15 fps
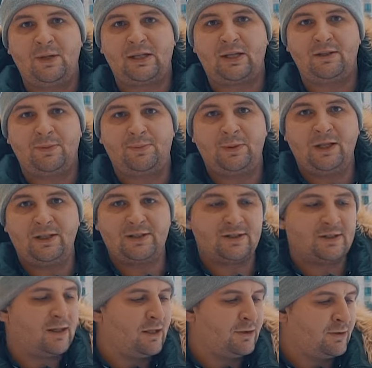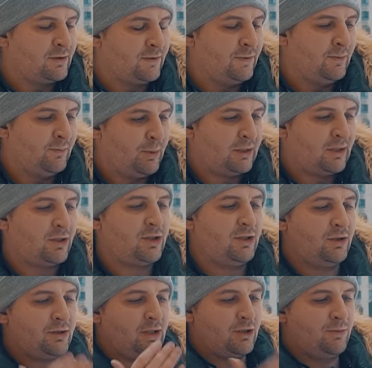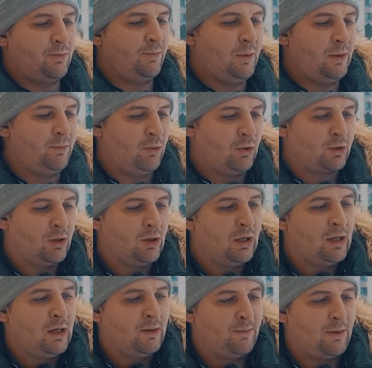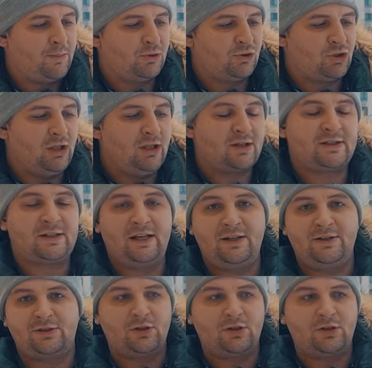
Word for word: марки на 15 градусов по отношению к нашему прибору мы получили расстояние